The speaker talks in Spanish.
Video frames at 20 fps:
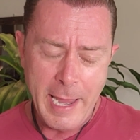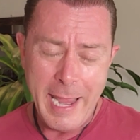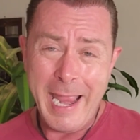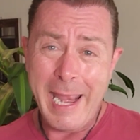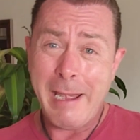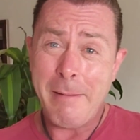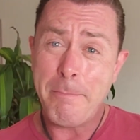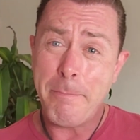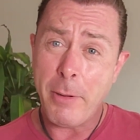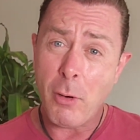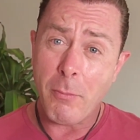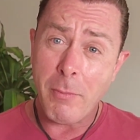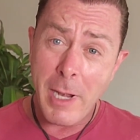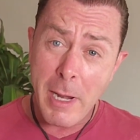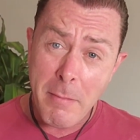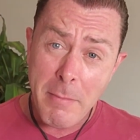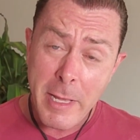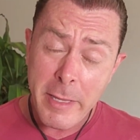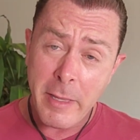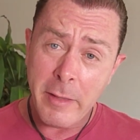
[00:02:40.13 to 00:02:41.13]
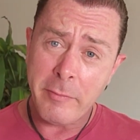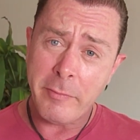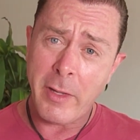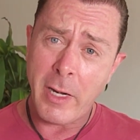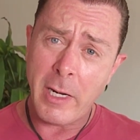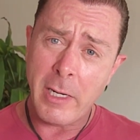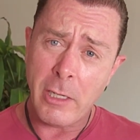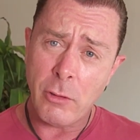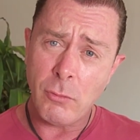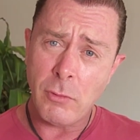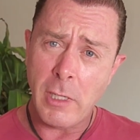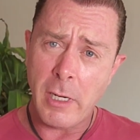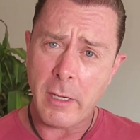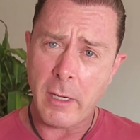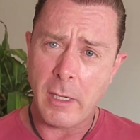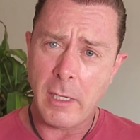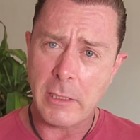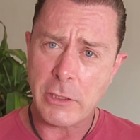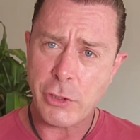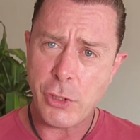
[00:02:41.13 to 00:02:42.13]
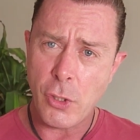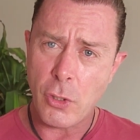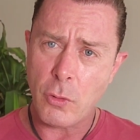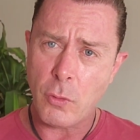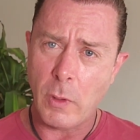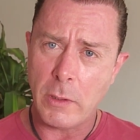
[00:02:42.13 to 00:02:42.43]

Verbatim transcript: El problema de entrar en una relación